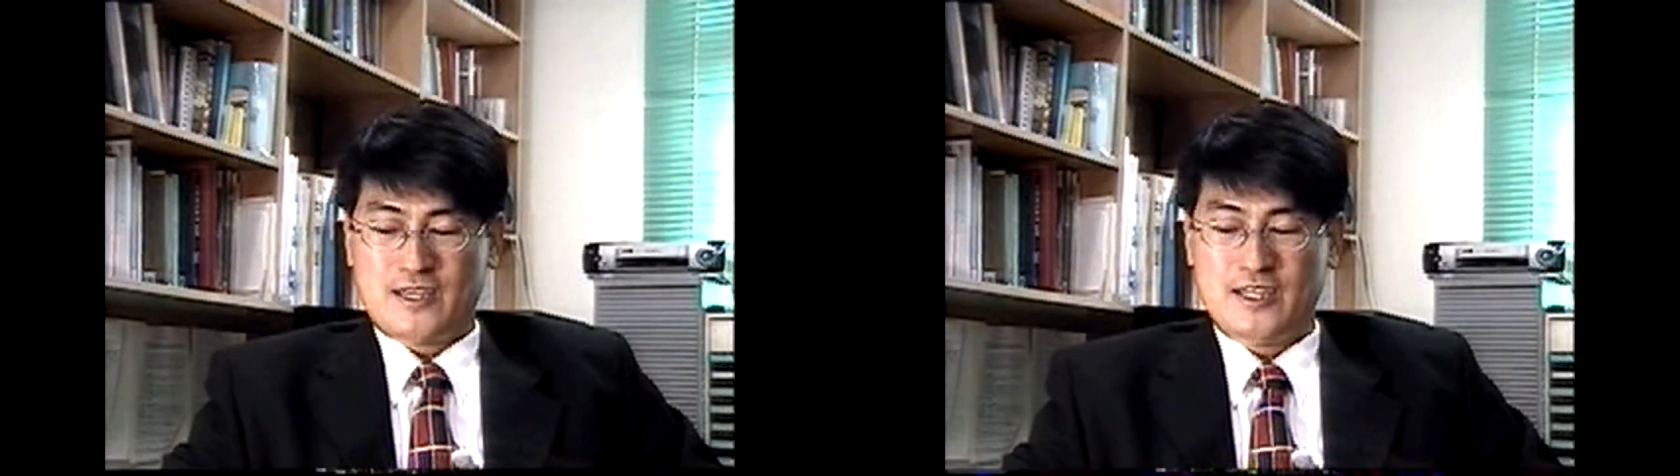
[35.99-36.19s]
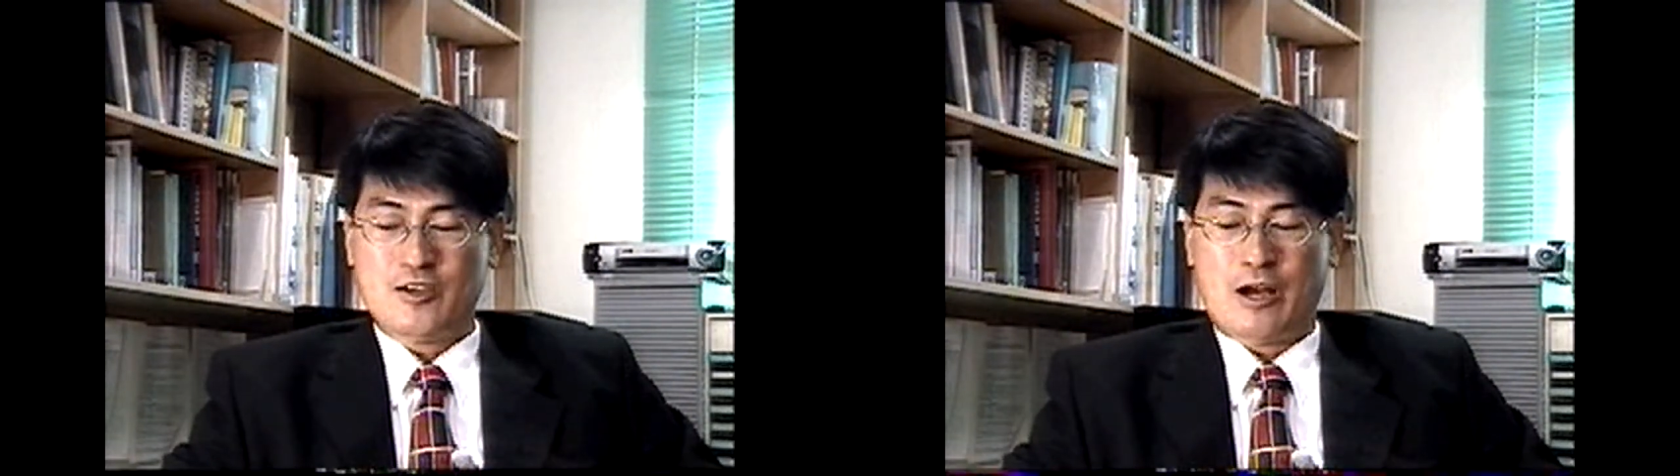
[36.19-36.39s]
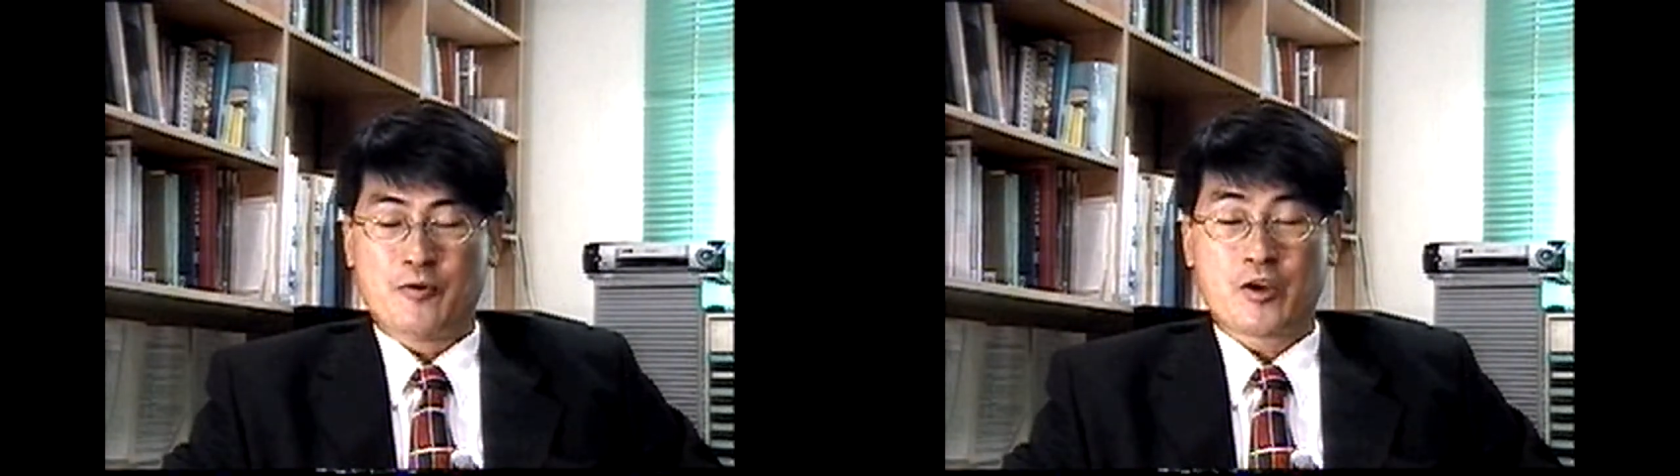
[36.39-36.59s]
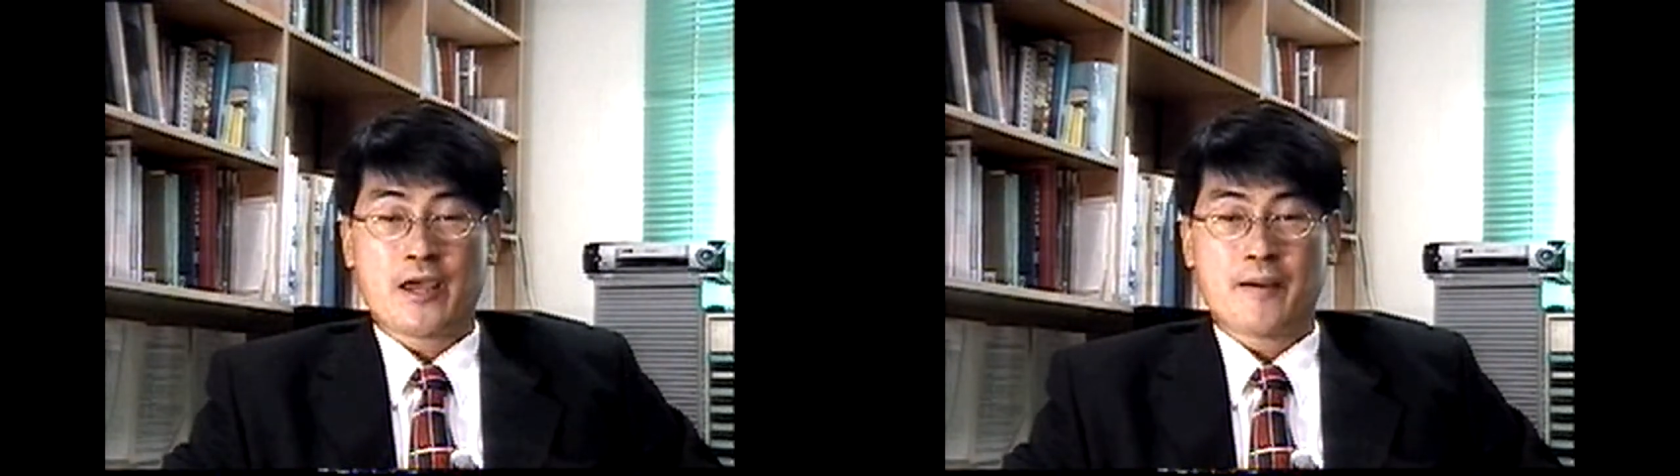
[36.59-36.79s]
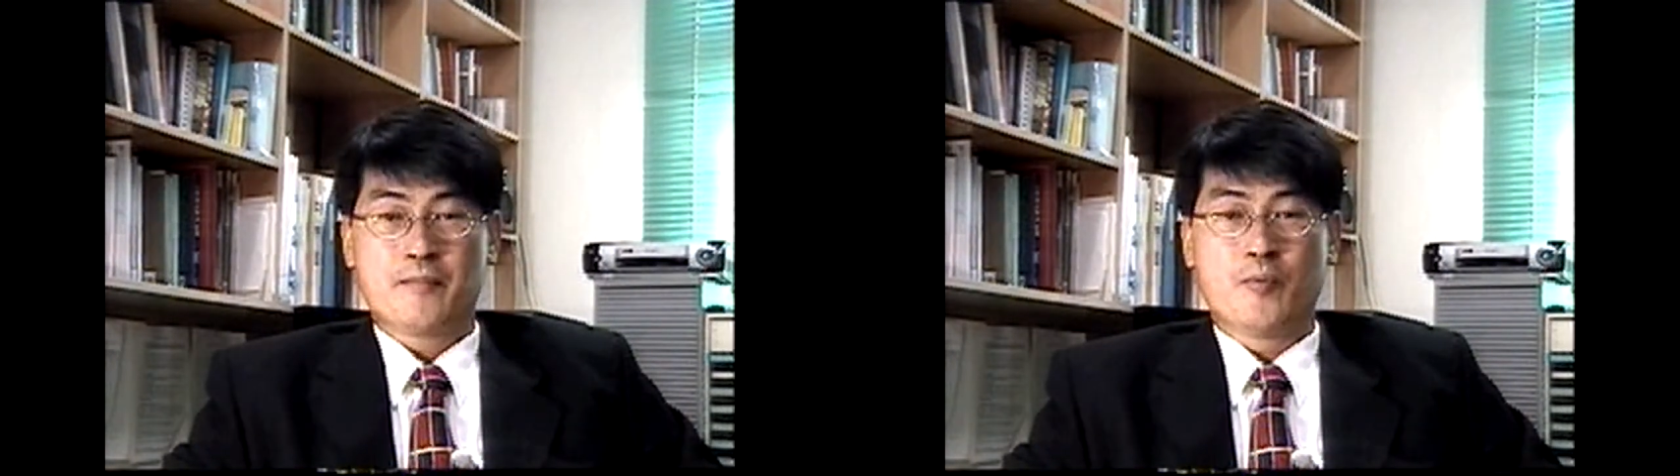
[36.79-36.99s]
이
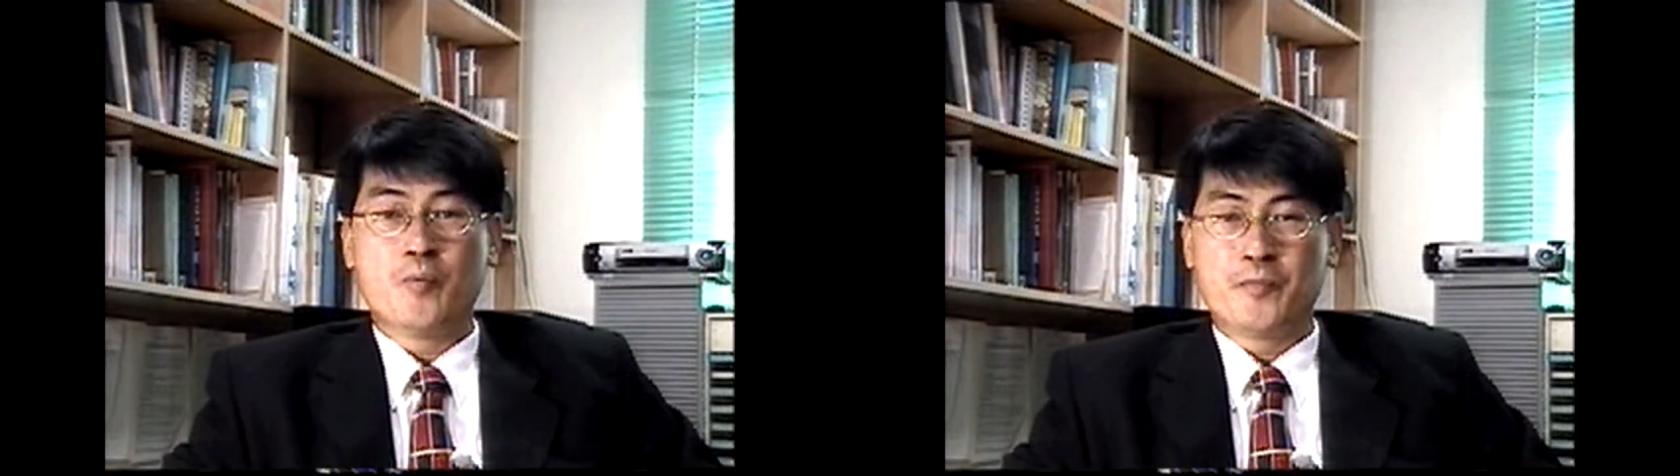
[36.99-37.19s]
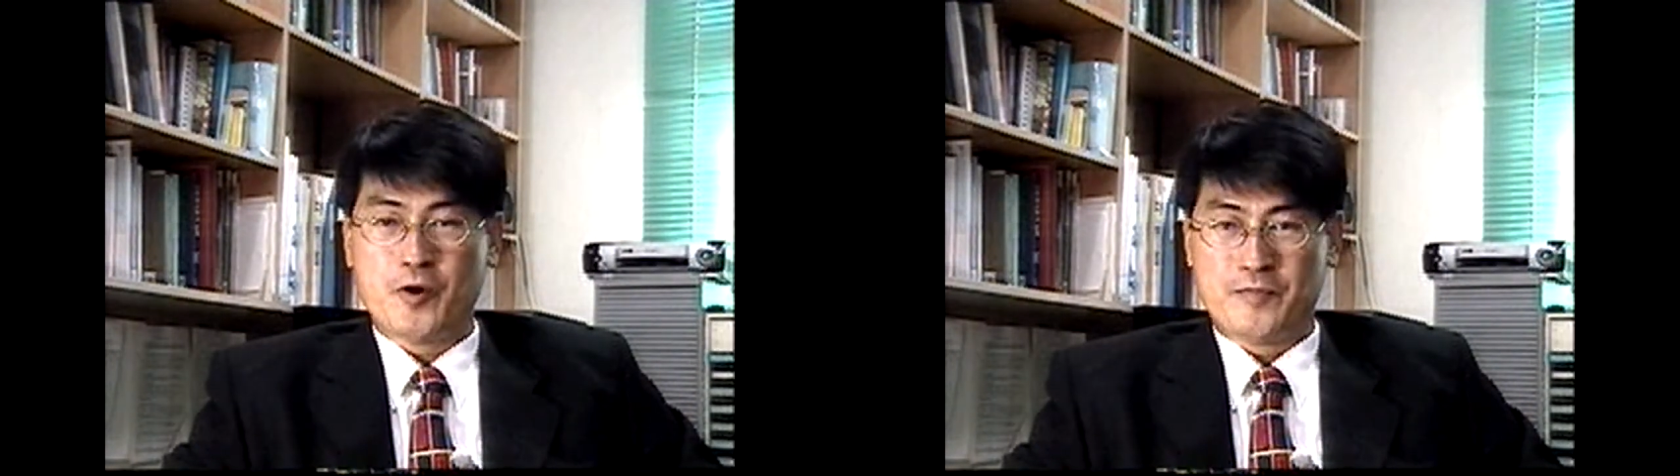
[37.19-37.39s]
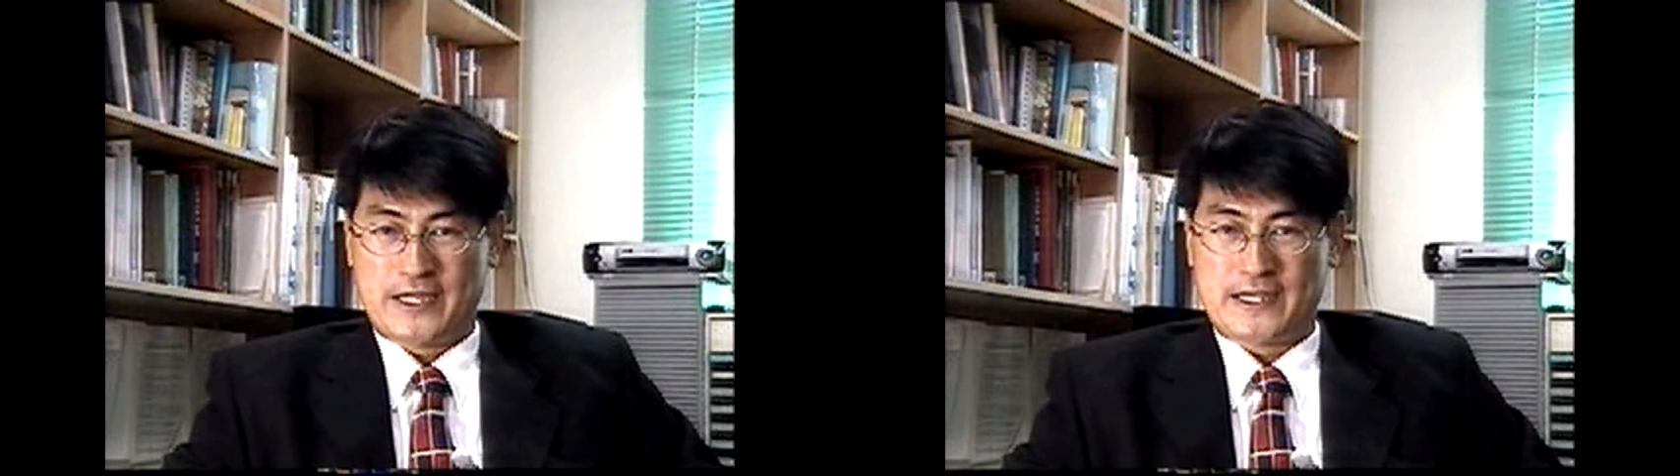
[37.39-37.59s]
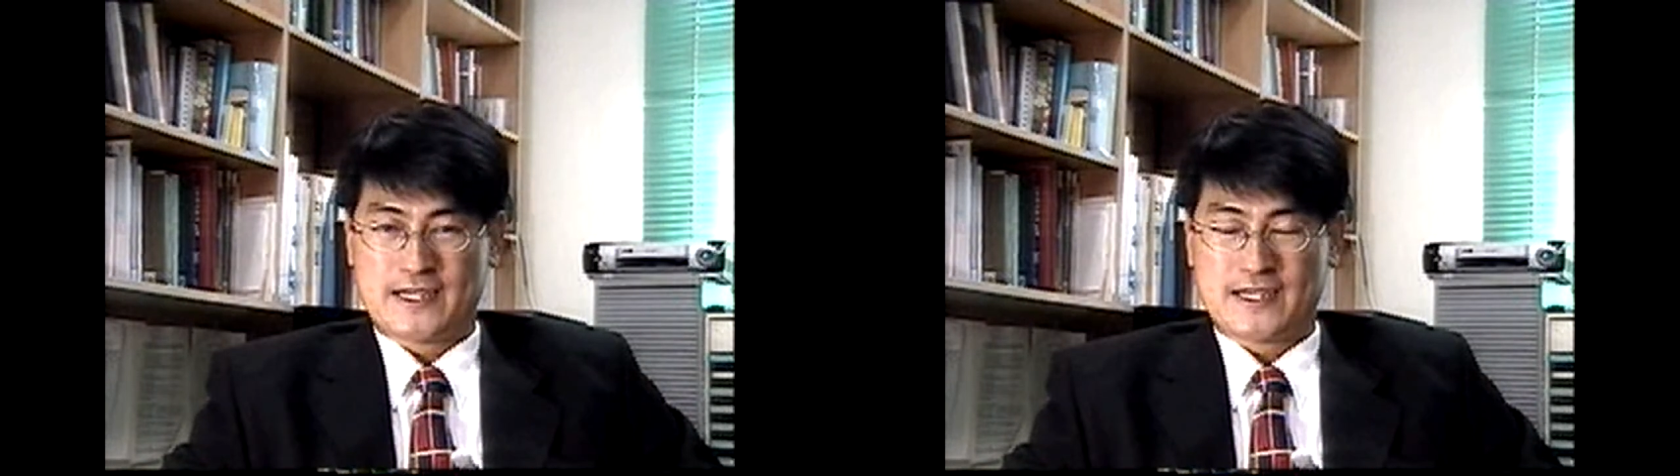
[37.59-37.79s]
과목의 목표 및